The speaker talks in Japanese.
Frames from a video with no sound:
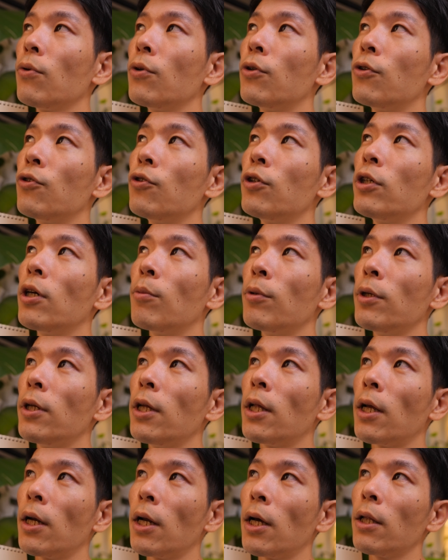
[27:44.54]
とに注意が向い
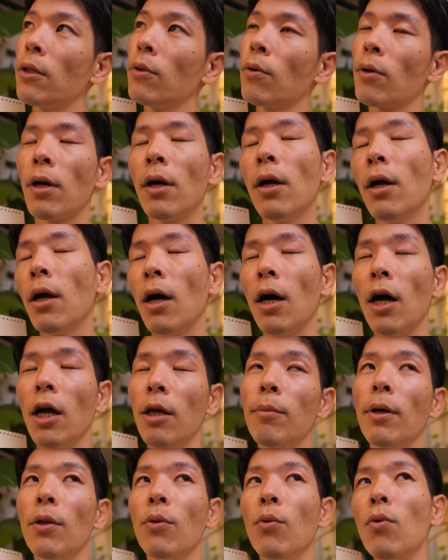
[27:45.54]
てたなとか、ああ、
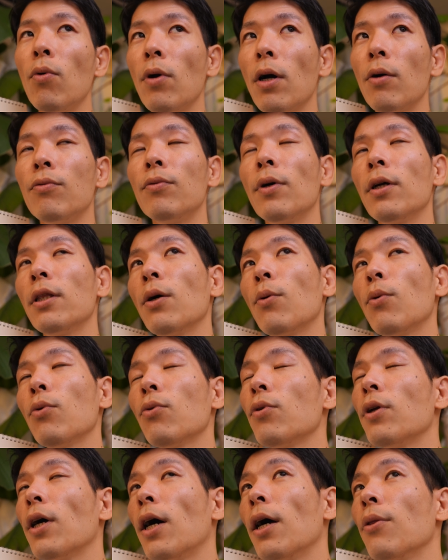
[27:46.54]
今脳が不安なこ
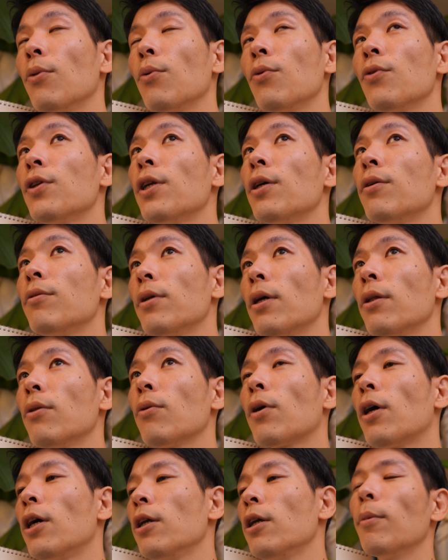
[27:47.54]
とに反応してるな
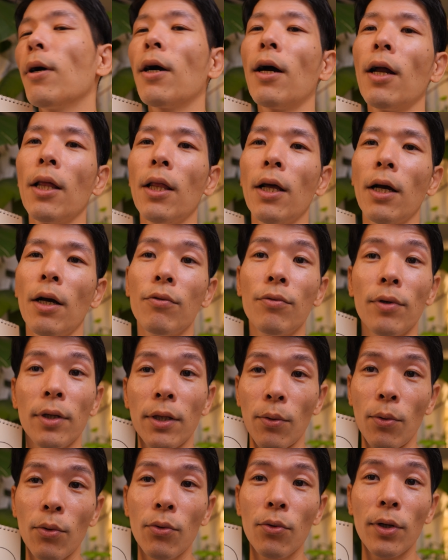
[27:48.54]
とか、今体が不安
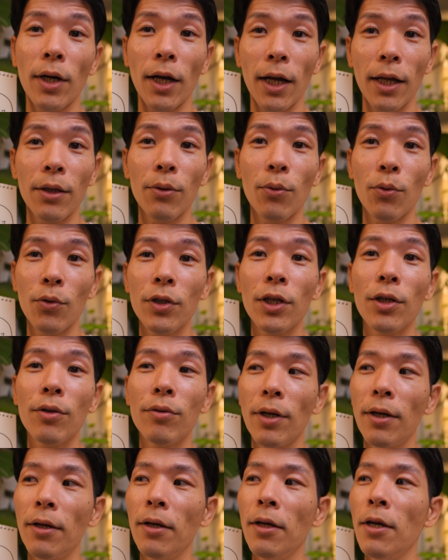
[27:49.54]
なことに反応してる
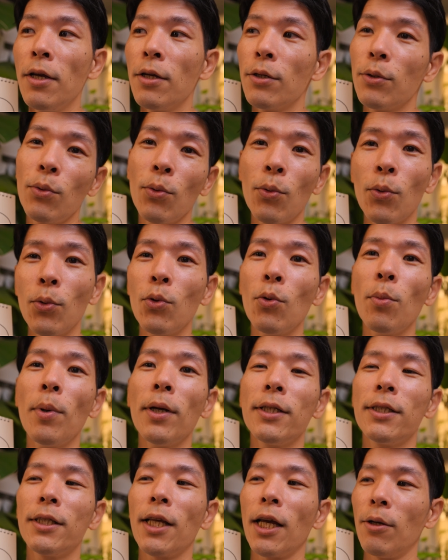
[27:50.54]
な、その言葉
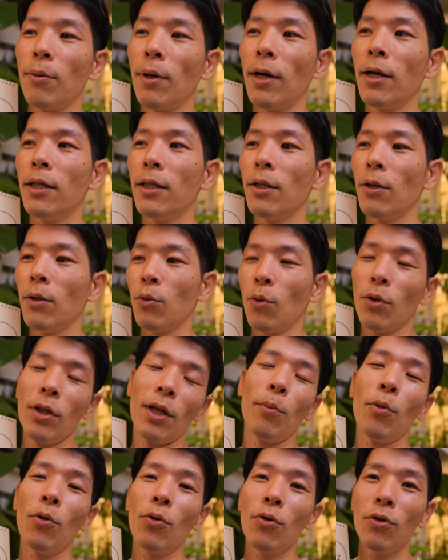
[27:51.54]
自体はどん
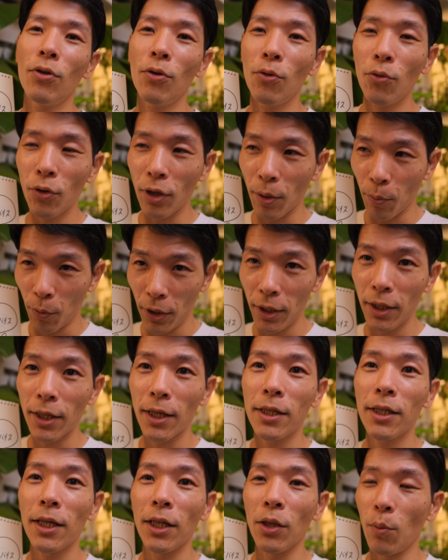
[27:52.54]
なものでもいいんで
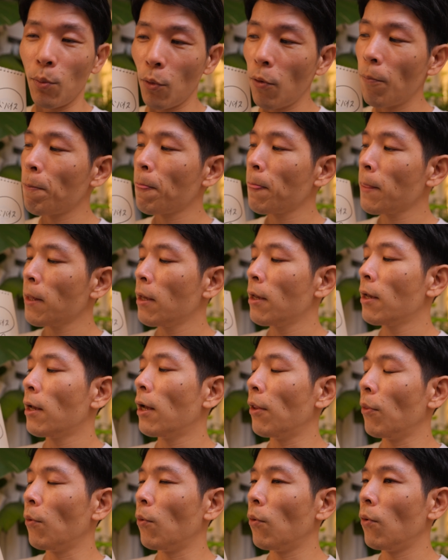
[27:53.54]
すけども、
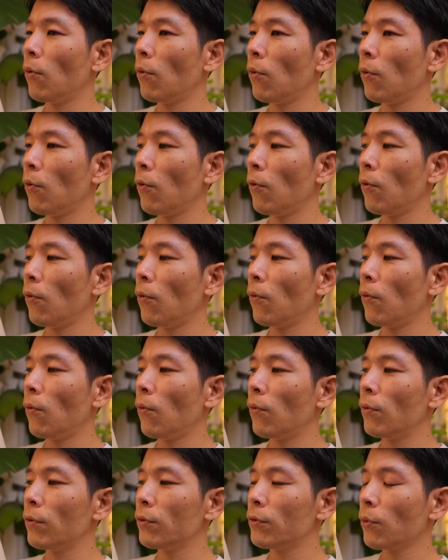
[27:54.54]
あ
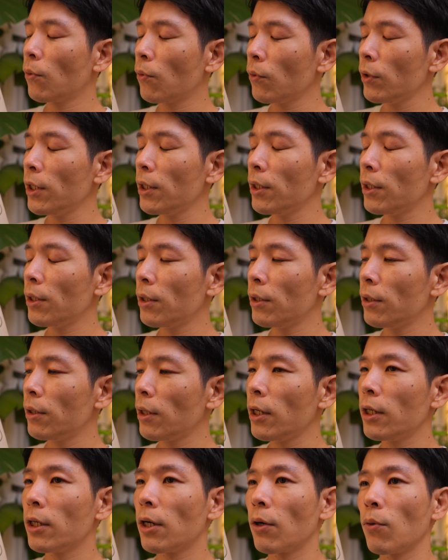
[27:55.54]
のー、そこに
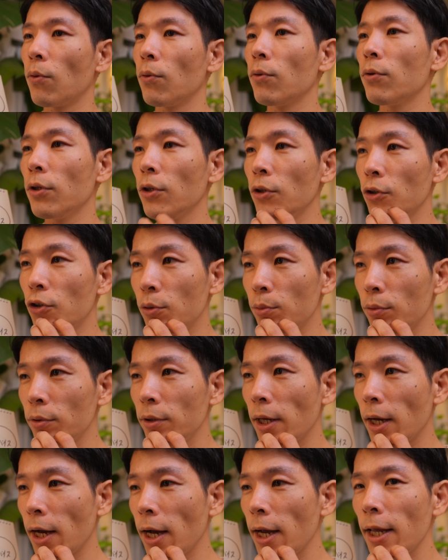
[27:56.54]
何かこう、自分
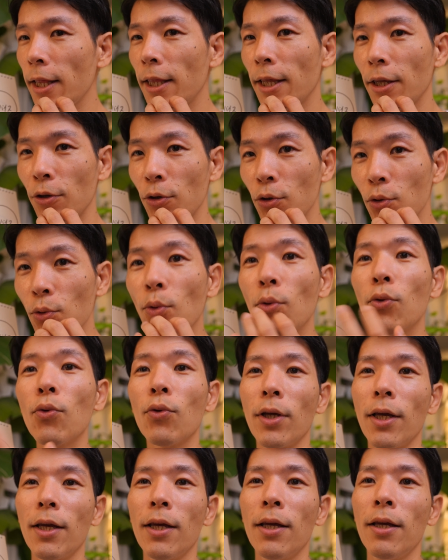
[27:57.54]
であえて言うこと
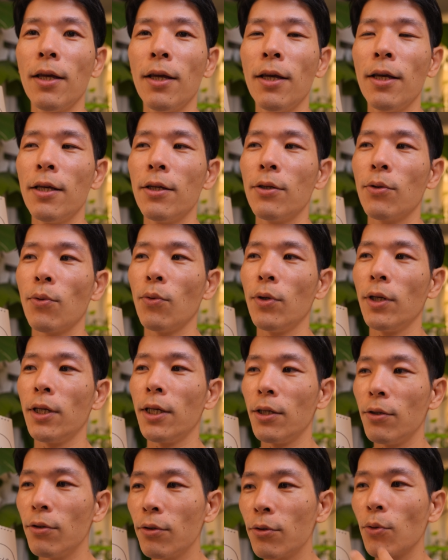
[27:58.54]
で、そこに
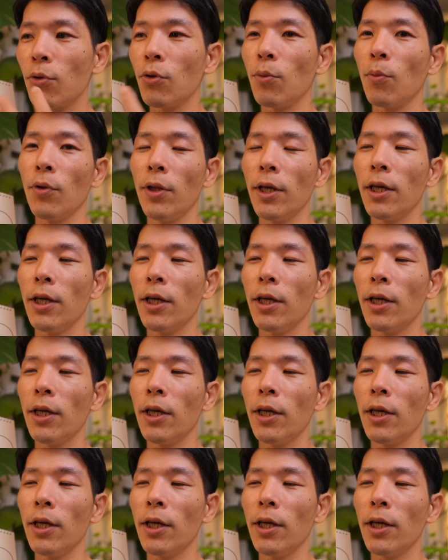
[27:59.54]
気づくことも